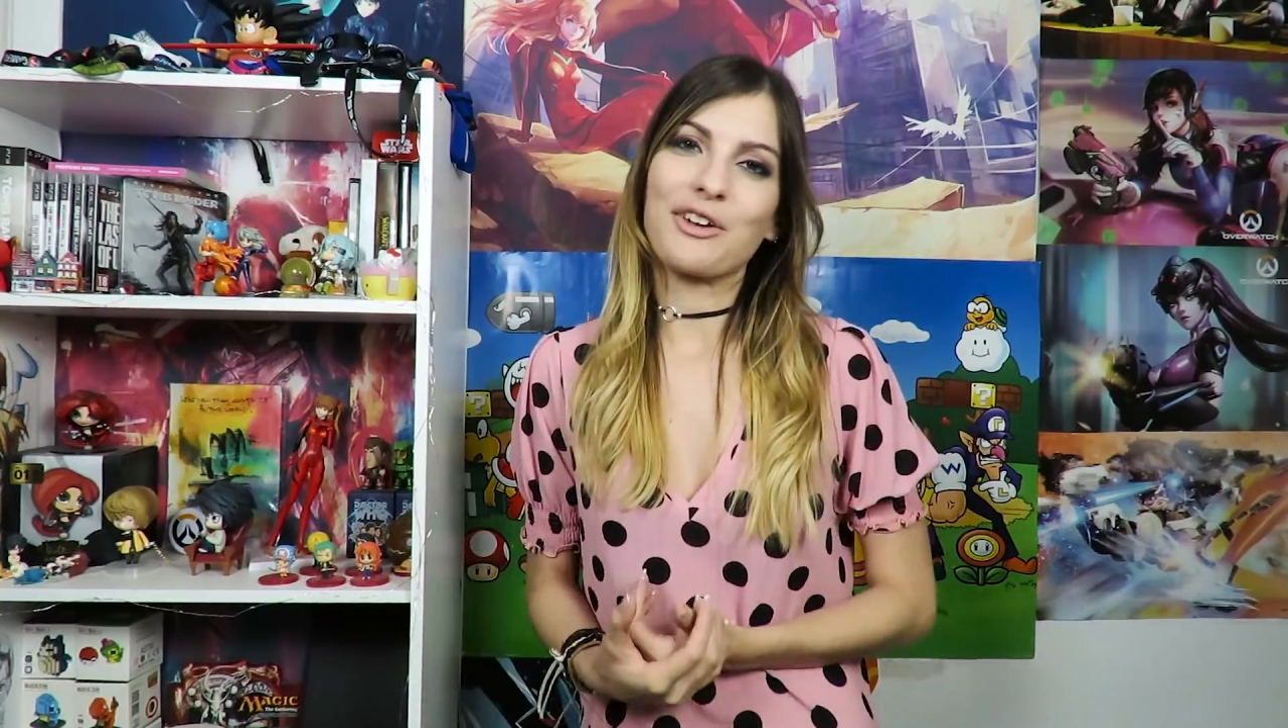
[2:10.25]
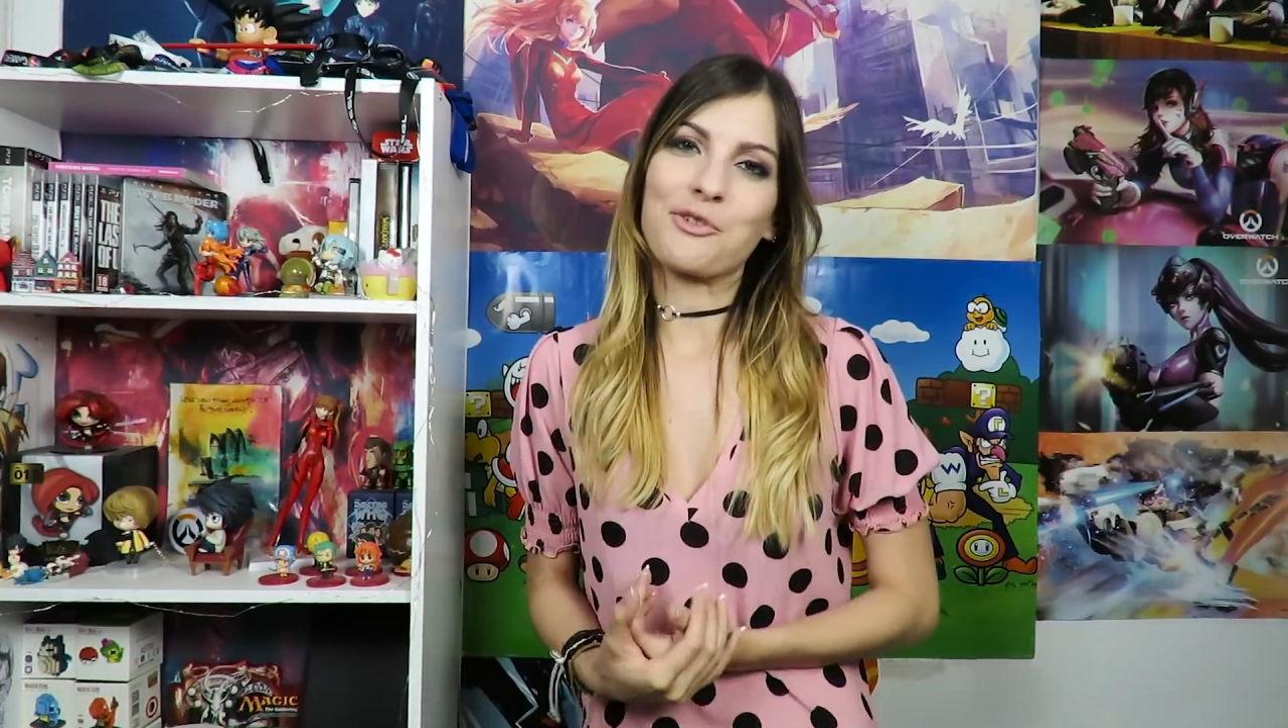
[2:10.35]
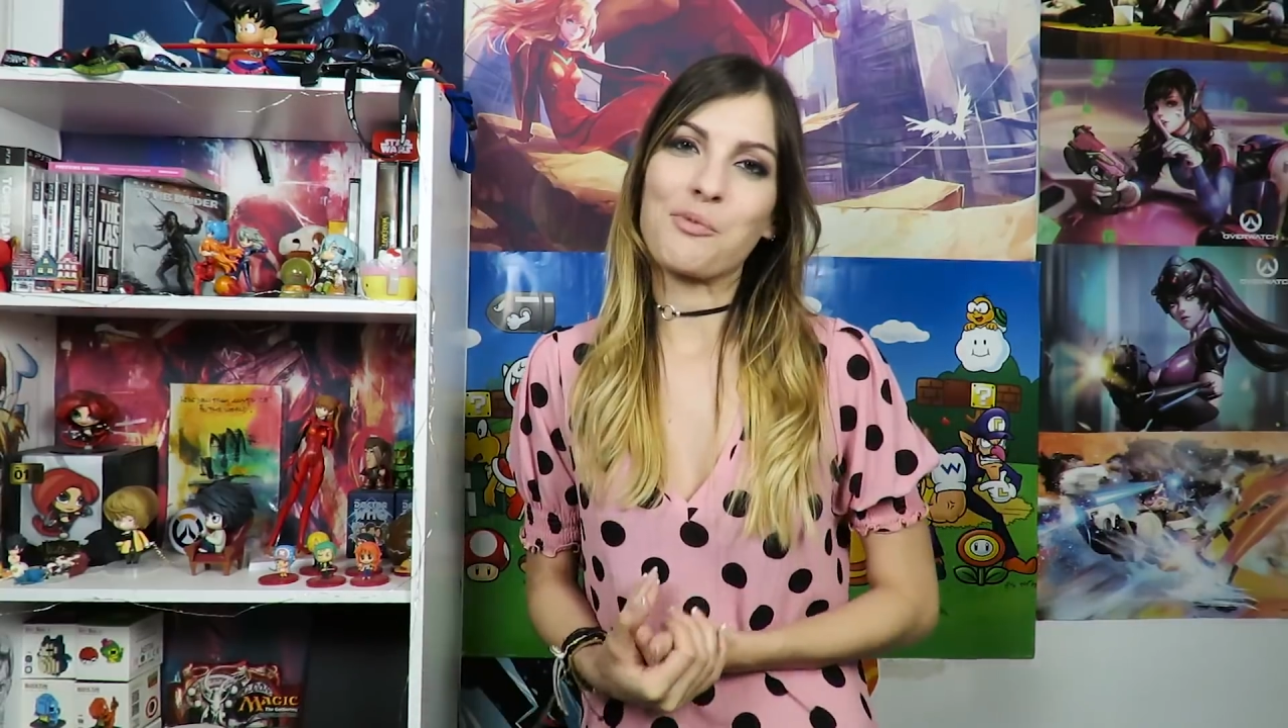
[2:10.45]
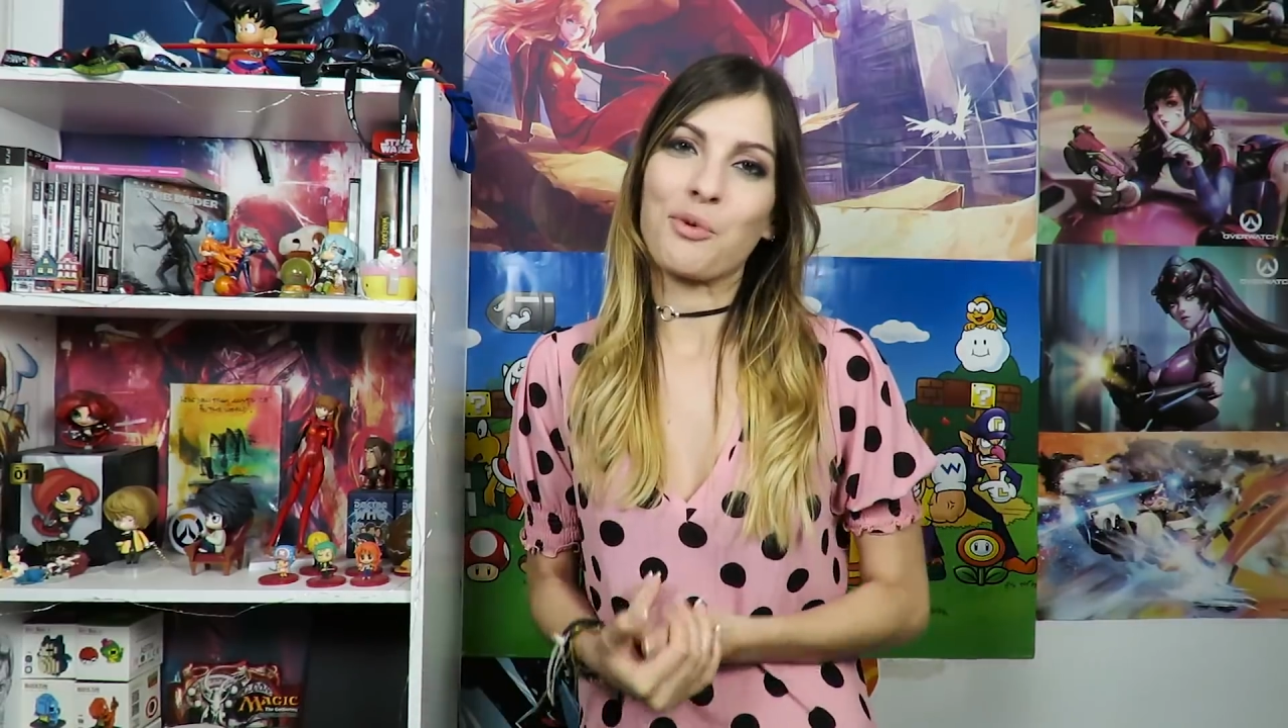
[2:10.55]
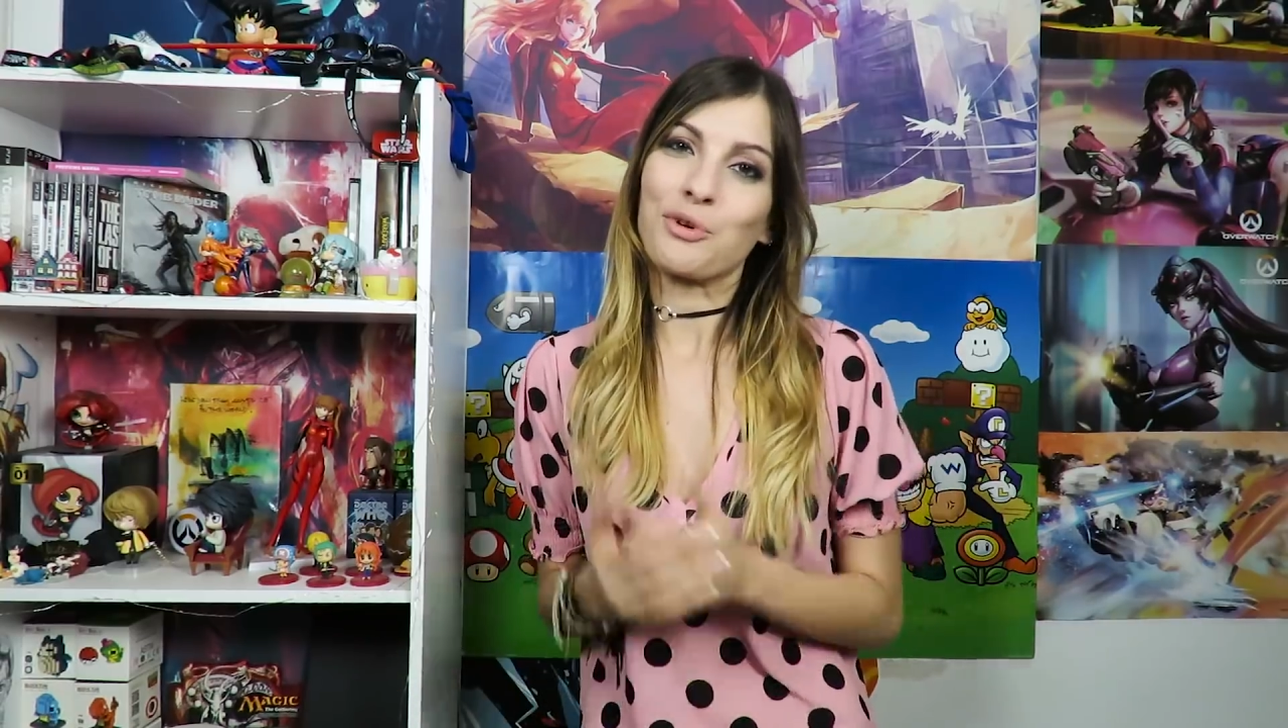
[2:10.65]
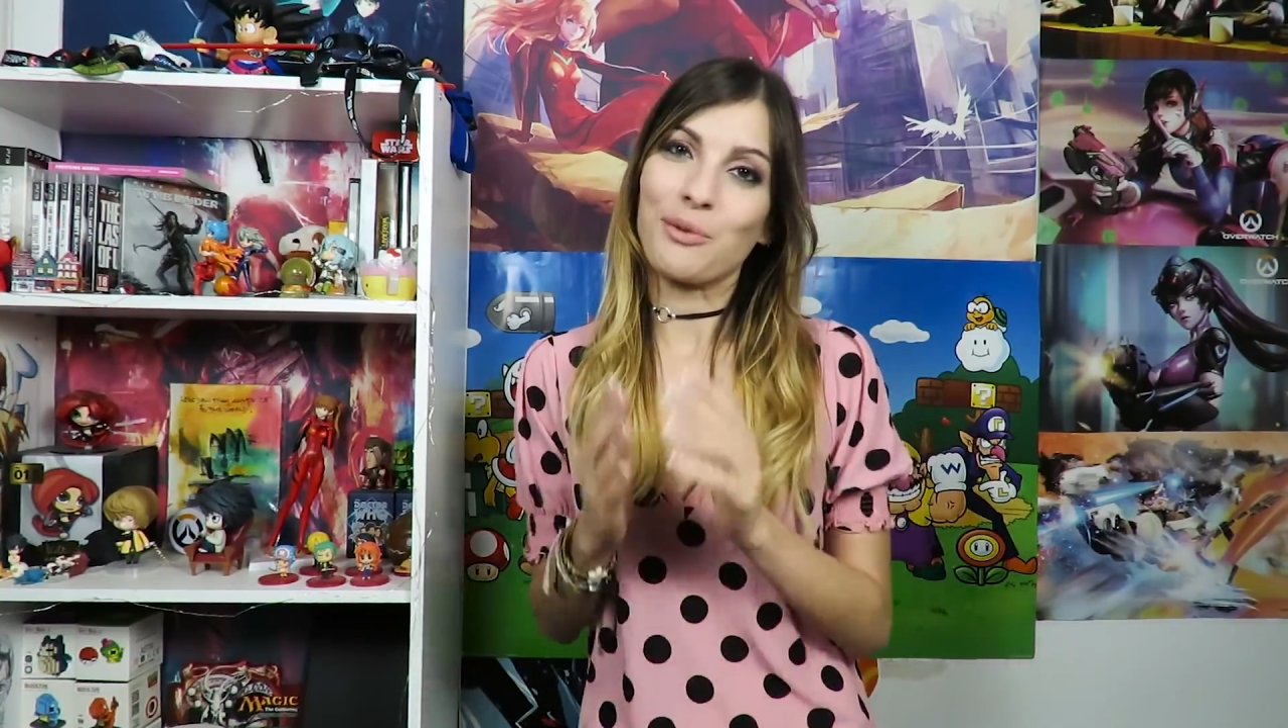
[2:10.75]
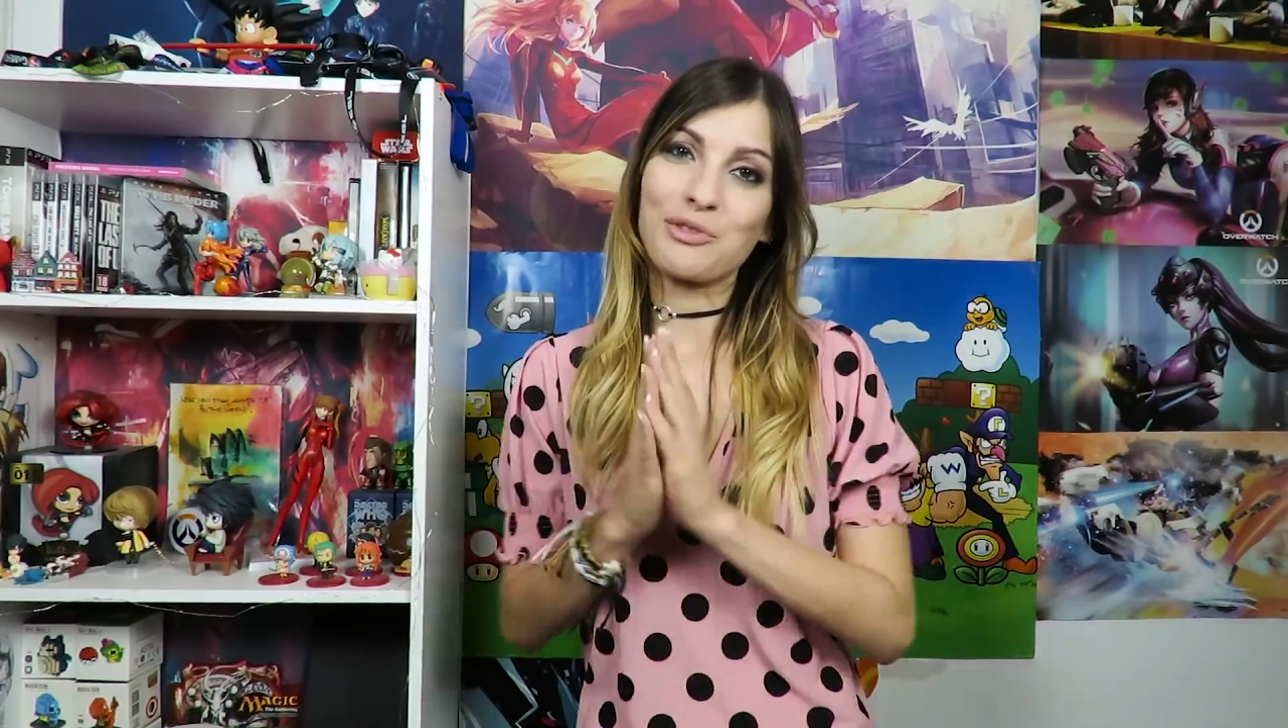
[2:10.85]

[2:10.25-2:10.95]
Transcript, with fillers: que no, no, puedo,